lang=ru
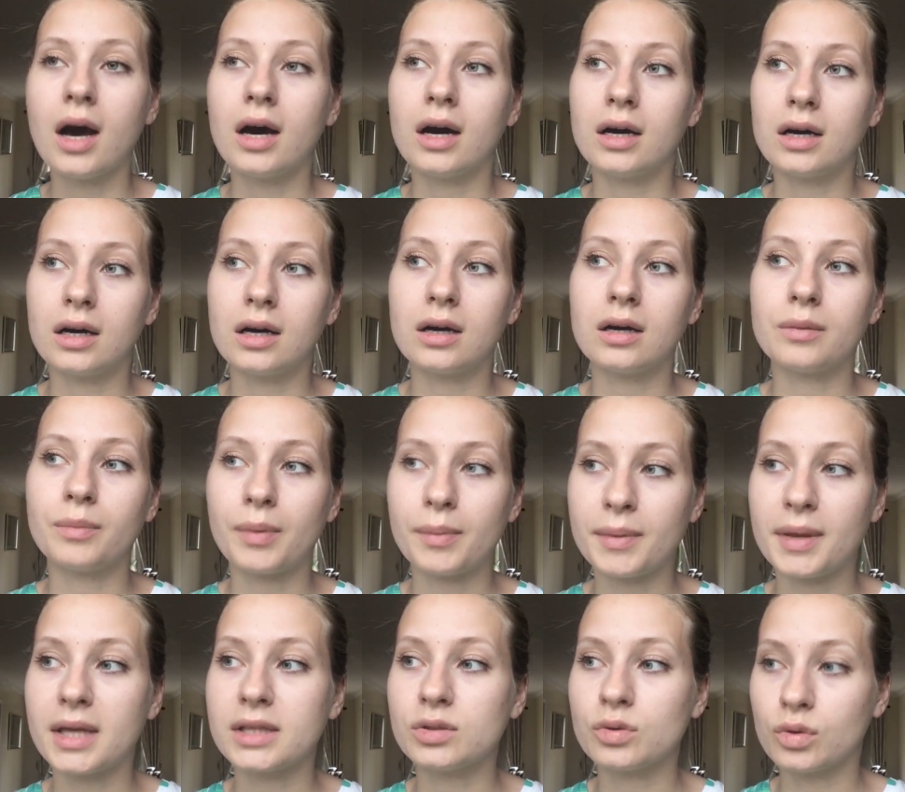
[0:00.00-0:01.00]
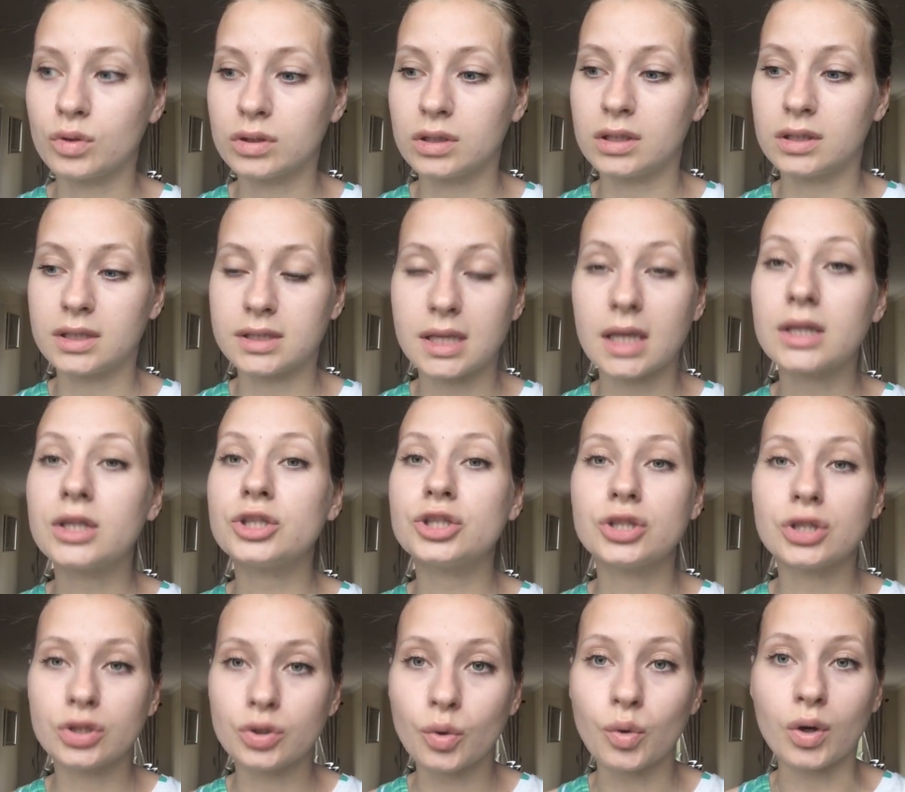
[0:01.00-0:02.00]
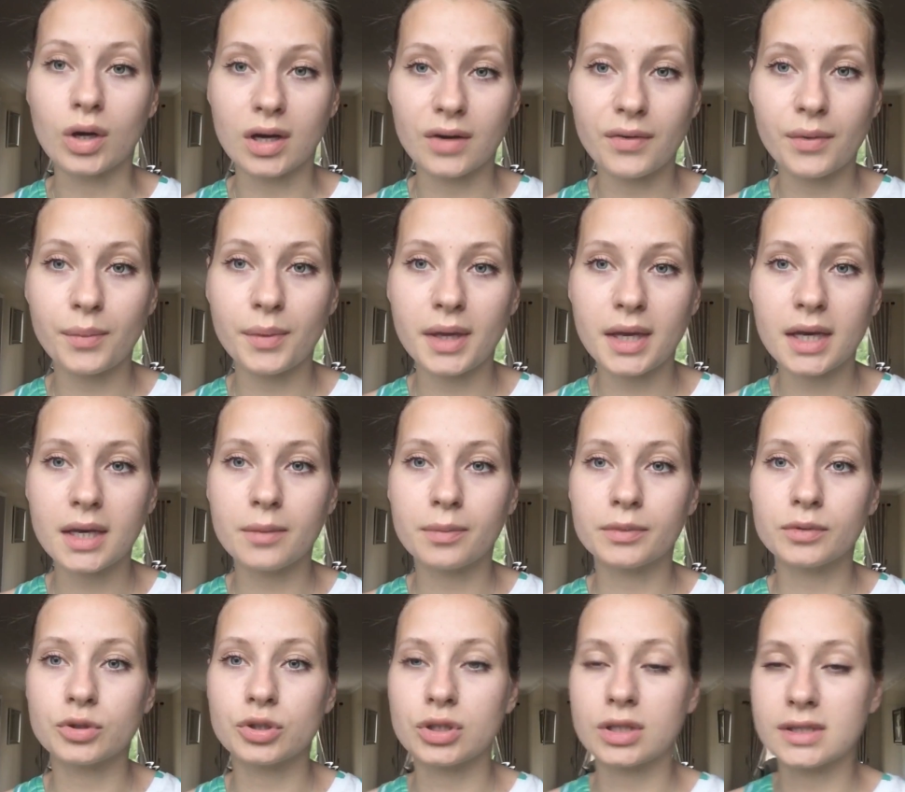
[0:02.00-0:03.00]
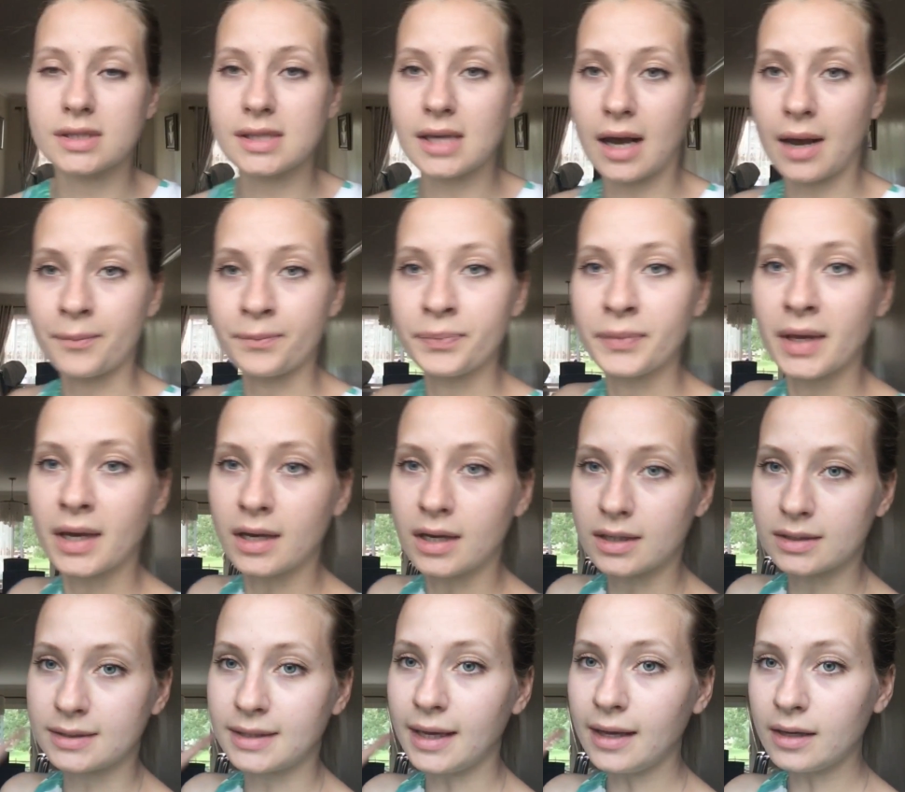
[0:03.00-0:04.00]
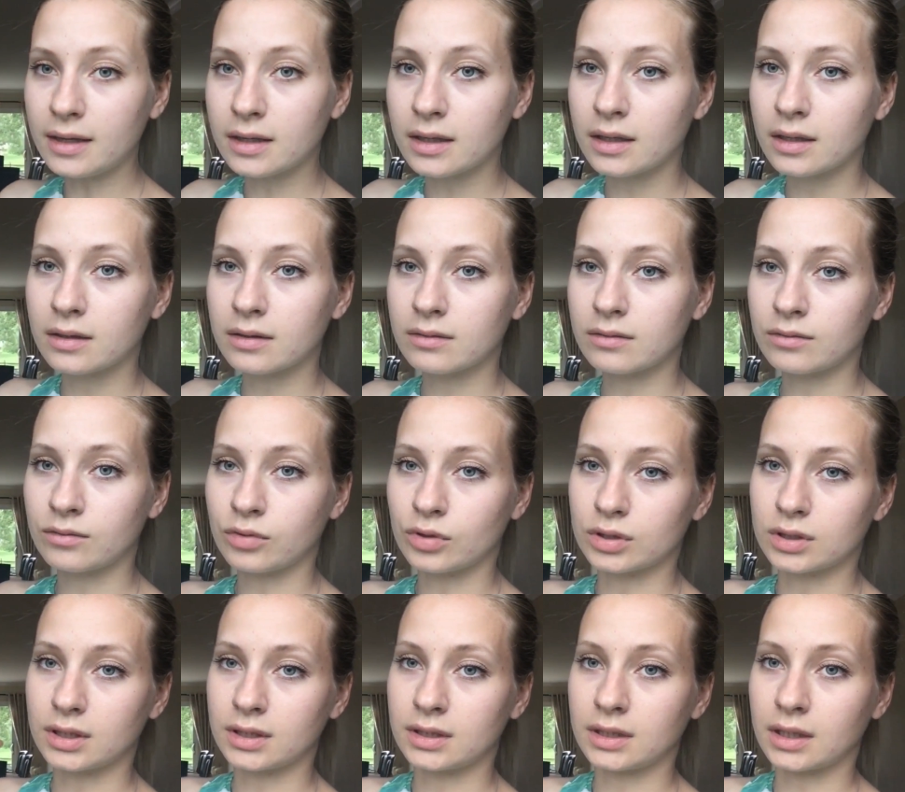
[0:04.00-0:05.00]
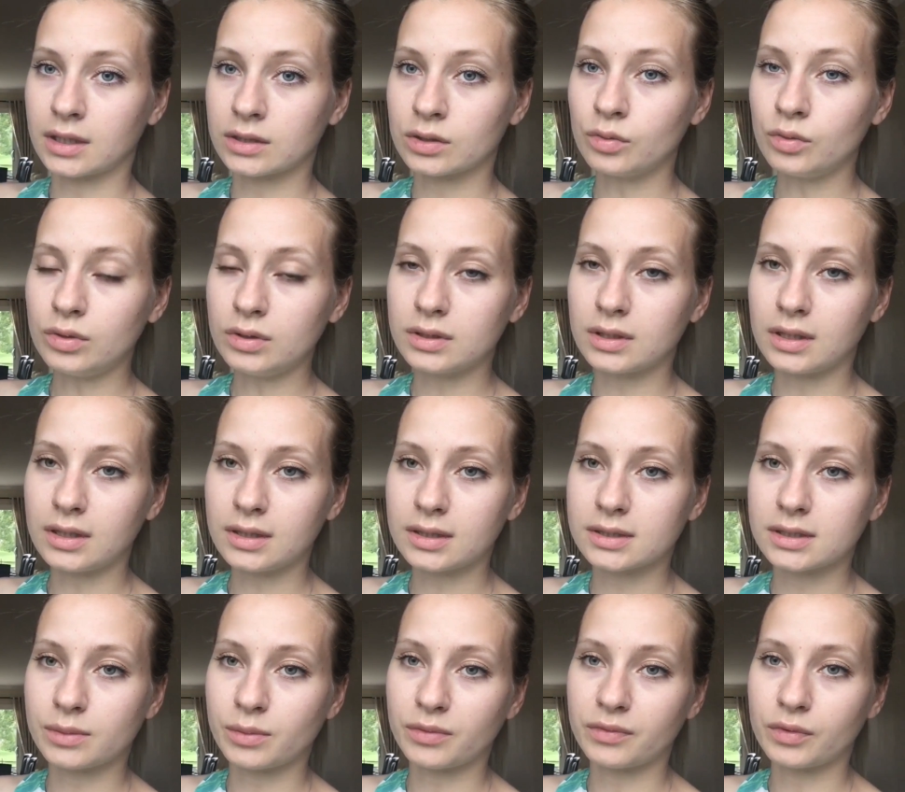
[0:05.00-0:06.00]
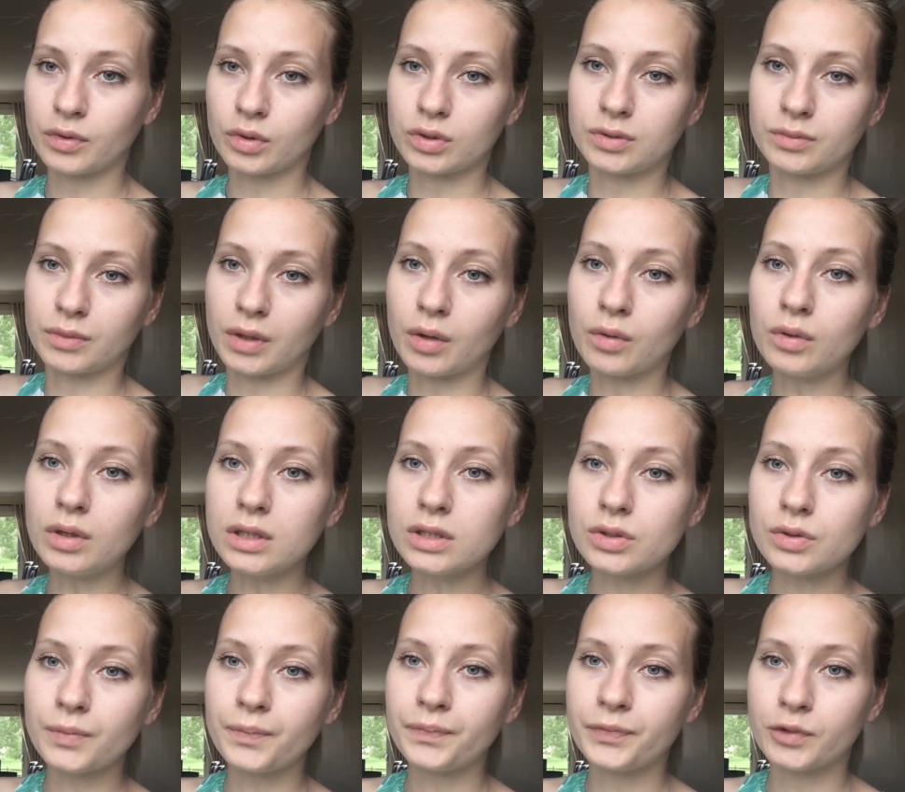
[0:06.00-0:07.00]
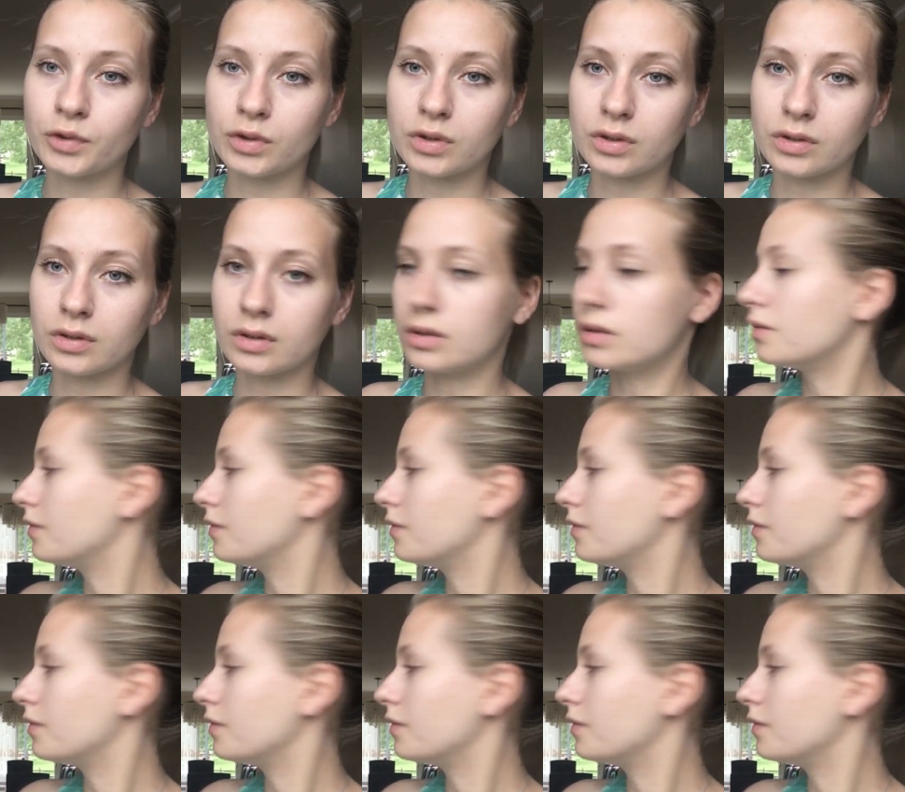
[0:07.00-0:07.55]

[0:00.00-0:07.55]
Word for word: А, поменять окна достаточно дорого в Америке, потому что за дек, вот это окно, да, где мы выходим на улицу, тут э,